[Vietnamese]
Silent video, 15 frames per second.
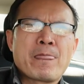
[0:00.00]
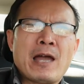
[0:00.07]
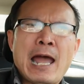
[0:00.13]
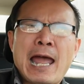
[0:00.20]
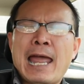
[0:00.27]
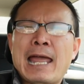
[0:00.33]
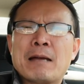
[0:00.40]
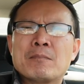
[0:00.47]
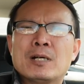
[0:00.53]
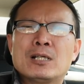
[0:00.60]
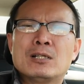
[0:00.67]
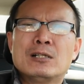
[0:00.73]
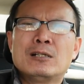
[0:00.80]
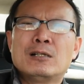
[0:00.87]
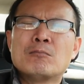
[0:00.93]
hàng mà
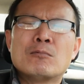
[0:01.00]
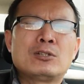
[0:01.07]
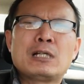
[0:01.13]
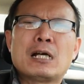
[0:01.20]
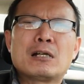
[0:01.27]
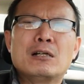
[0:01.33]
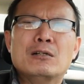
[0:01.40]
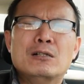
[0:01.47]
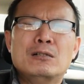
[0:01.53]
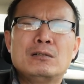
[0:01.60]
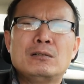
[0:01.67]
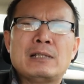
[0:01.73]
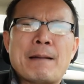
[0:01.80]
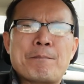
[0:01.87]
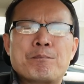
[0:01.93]
nó không có chất
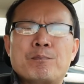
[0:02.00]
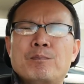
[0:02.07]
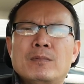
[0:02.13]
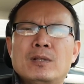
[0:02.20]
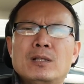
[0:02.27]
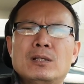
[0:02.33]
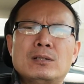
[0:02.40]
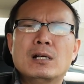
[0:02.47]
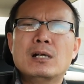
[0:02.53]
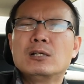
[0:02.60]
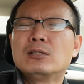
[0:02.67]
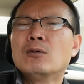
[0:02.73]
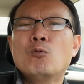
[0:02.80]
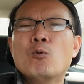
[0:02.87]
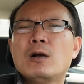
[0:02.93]
lượng nhập từ
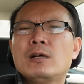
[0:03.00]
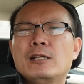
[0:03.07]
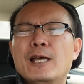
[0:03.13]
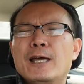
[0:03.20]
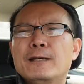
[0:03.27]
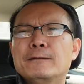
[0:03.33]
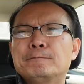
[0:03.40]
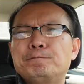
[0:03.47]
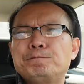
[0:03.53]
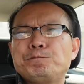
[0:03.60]
ở Trung Quốc về